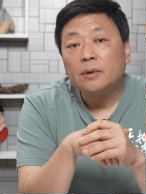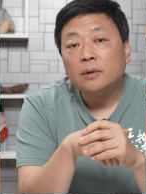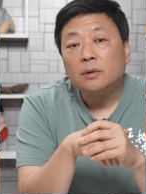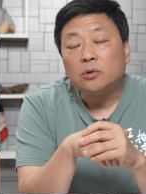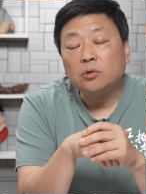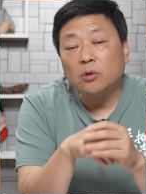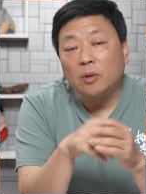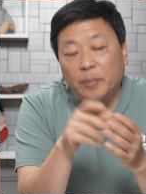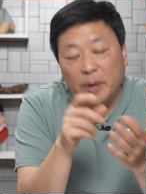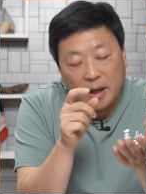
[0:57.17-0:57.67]

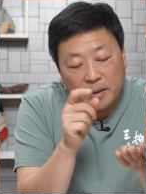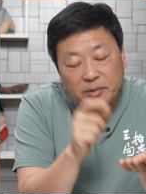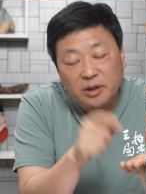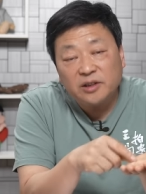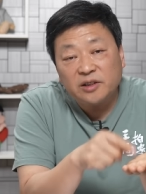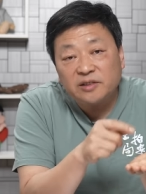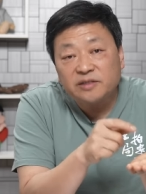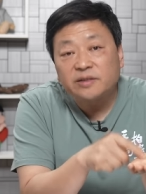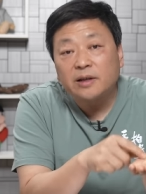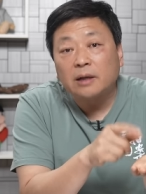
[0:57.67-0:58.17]
如果排名
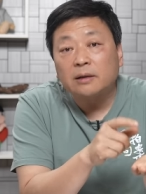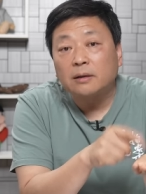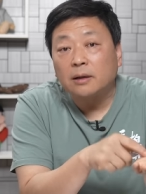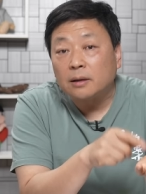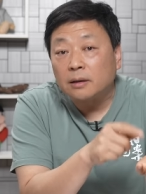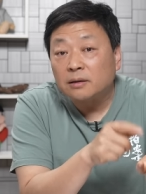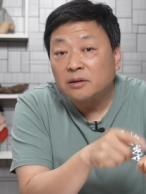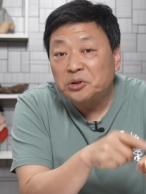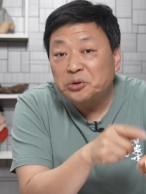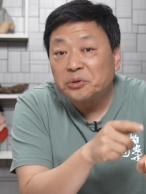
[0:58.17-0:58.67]
第三呢，
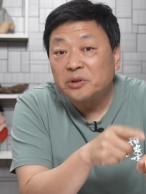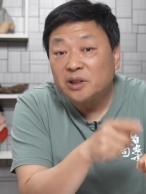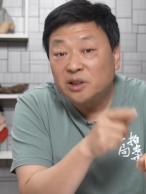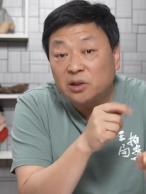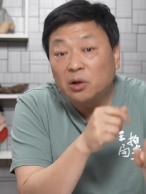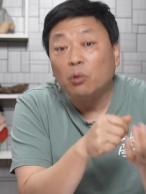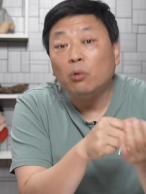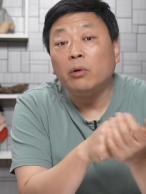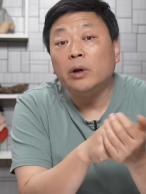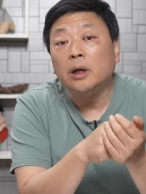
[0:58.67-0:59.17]
可能就是李
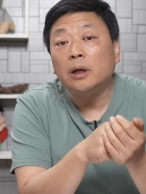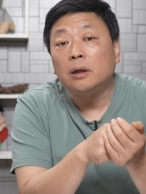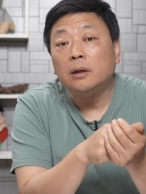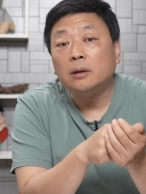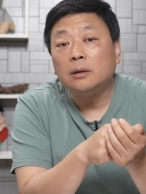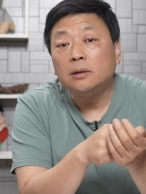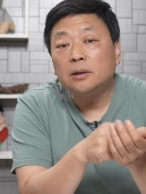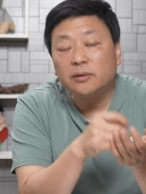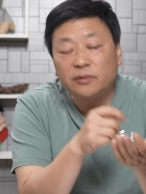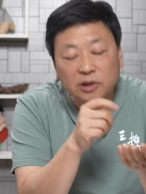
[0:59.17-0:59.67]
登辉。
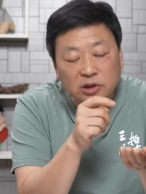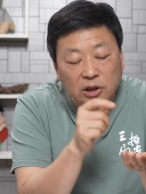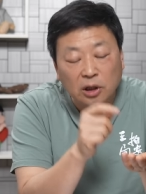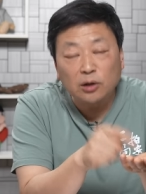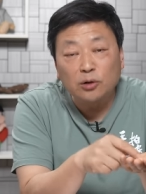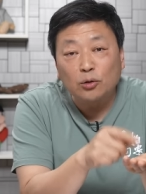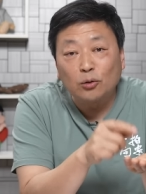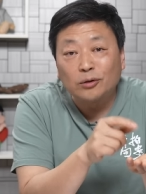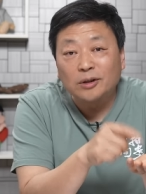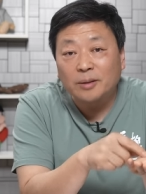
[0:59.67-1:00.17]
因为
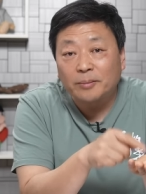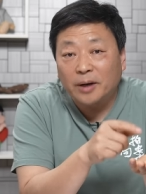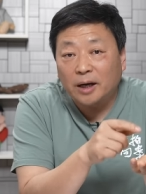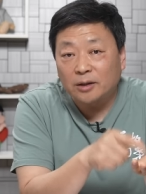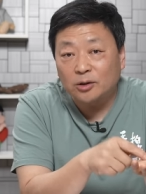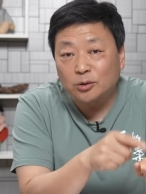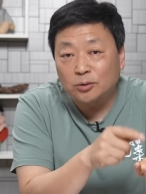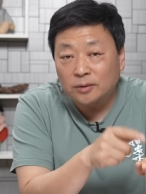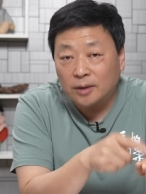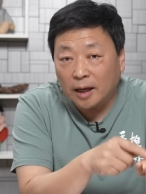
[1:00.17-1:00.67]
成功的
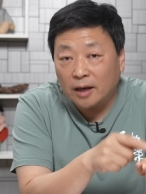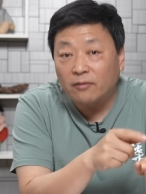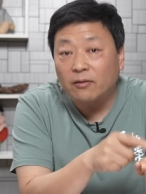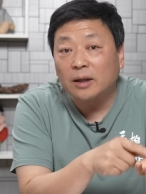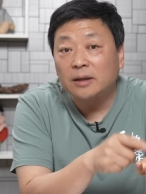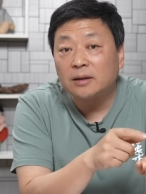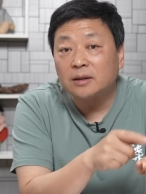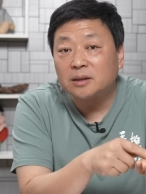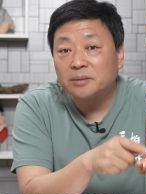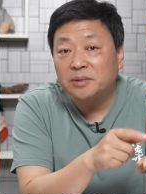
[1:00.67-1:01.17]
把台
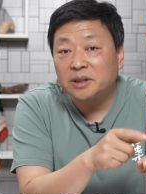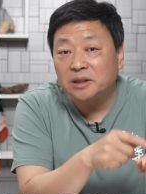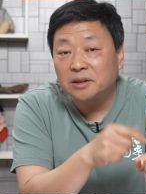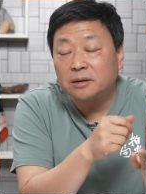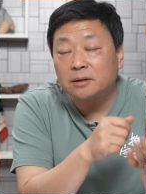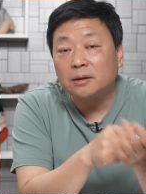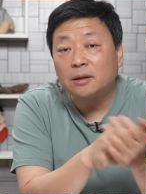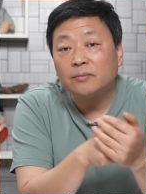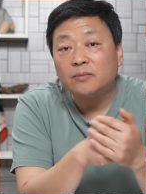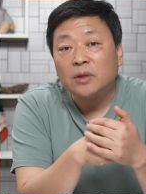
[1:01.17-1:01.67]
湾的这么一
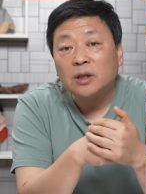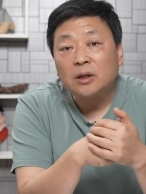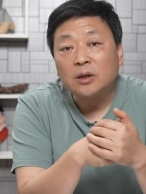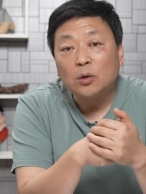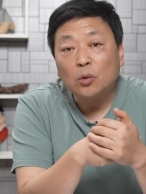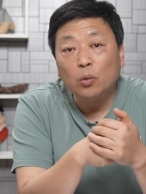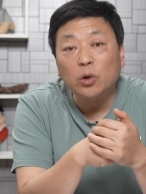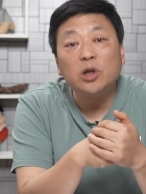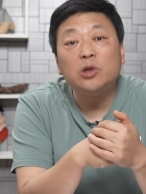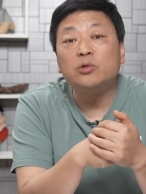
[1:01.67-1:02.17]
个
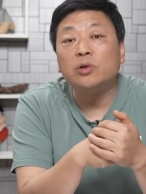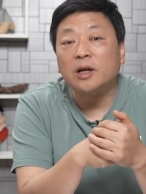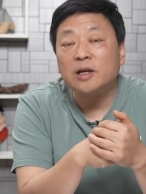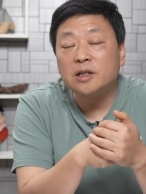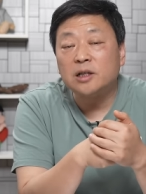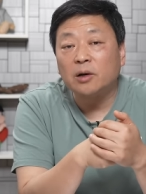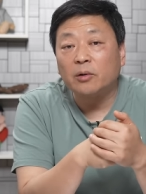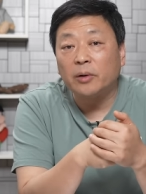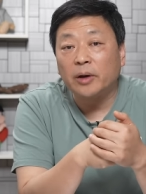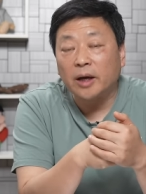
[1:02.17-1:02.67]
威权
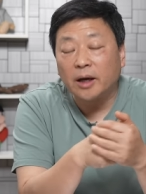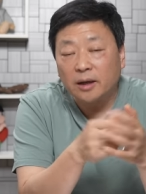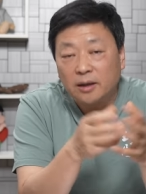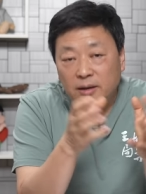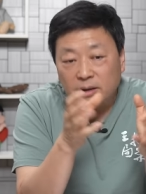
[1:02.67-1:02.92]
社会啊